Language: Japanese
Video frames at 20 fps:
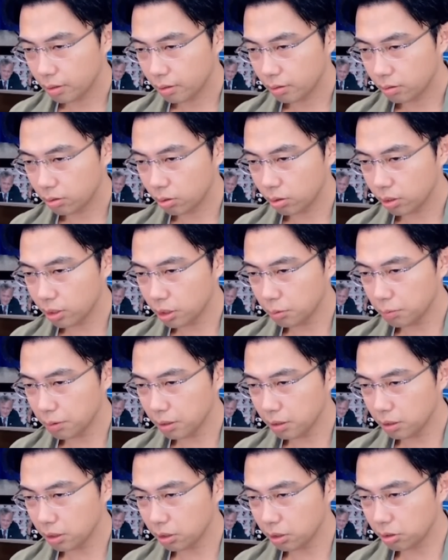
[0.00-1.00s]
それが一
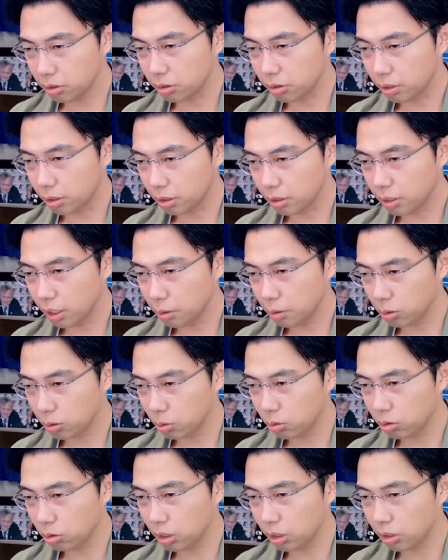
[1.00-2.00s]
番低くな。
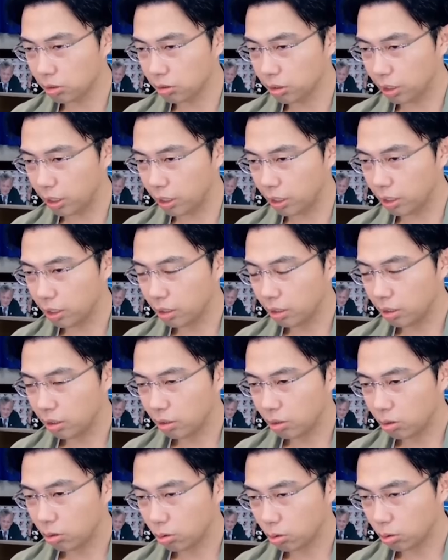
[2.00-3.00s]
サリバーホールディングぐらい、
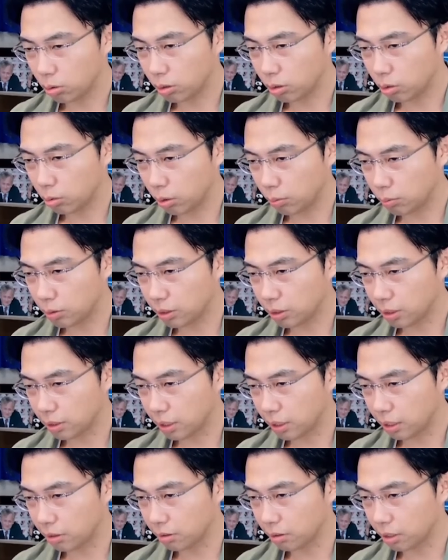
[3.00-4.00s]
これ言うとウェブスター
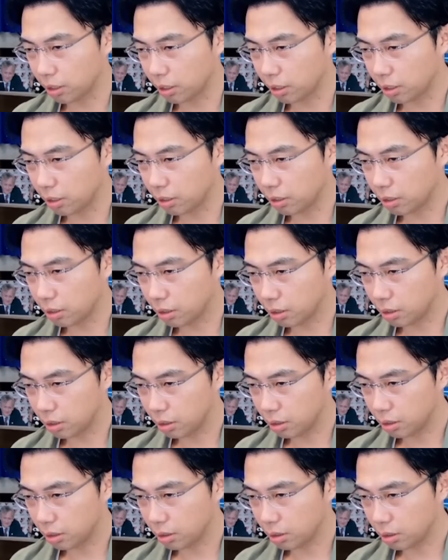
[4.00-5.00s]
差あるか
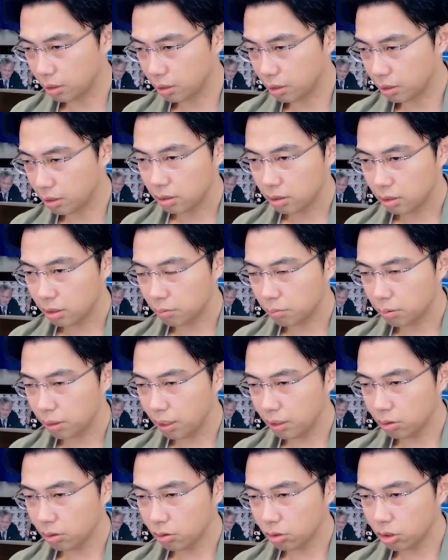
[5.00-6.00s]
ら。
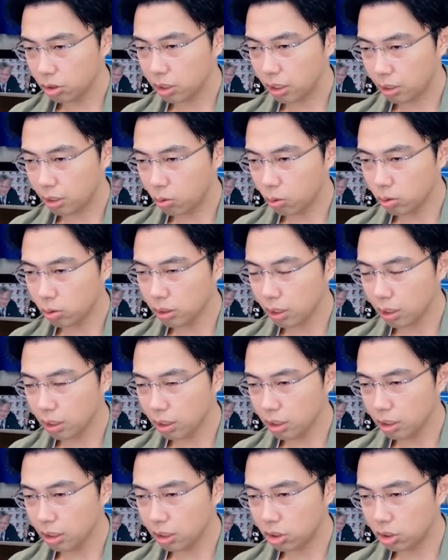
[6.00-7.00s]
ブライトンとしてはね、
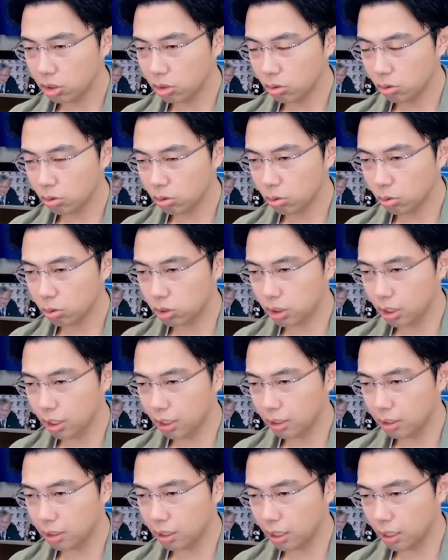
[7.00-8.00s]
5-3-2 で中央を閉じら
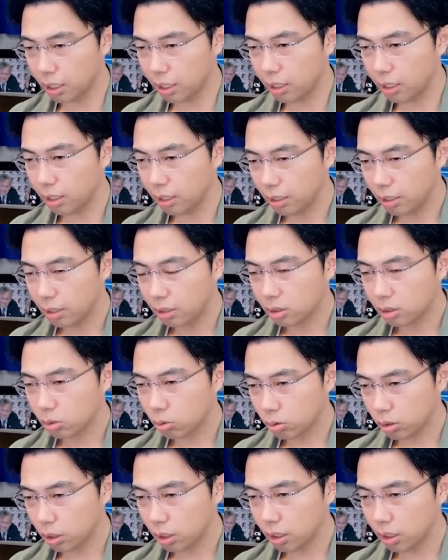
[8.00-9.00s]
れて、そ
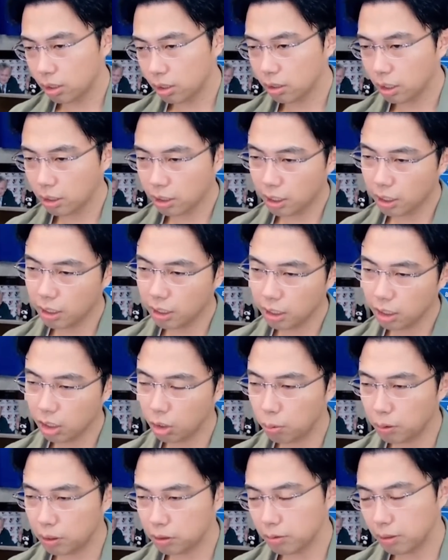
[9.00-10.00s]
こで縦関係の
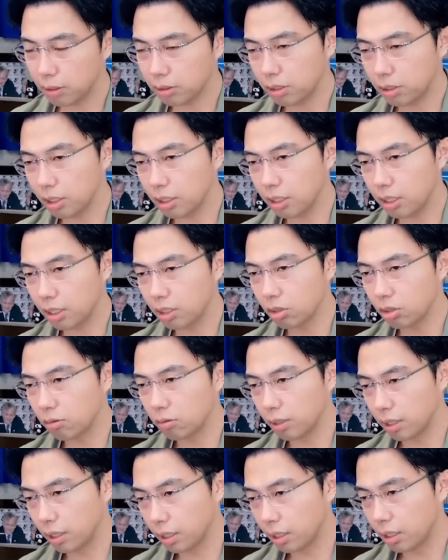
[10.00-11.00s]
パスワークできないより
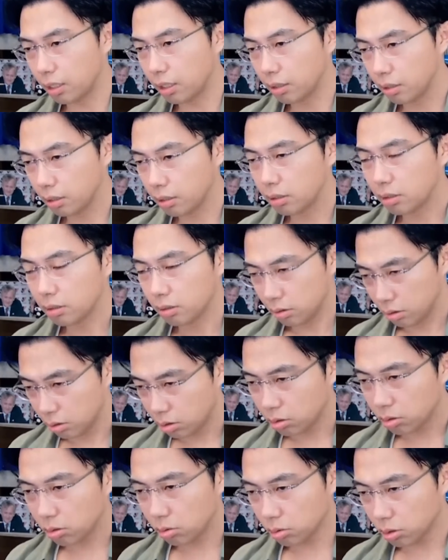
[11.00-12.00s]
は、
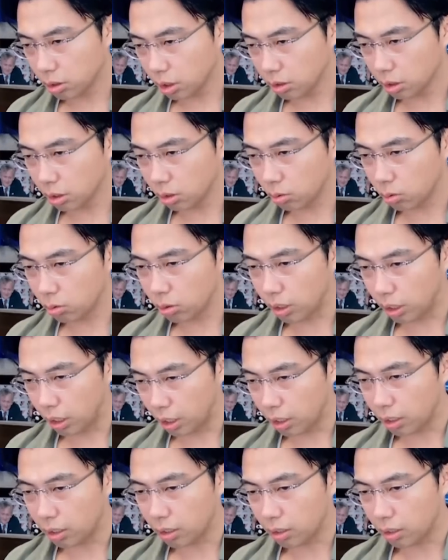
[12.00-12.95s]
4-3-3 の方がね、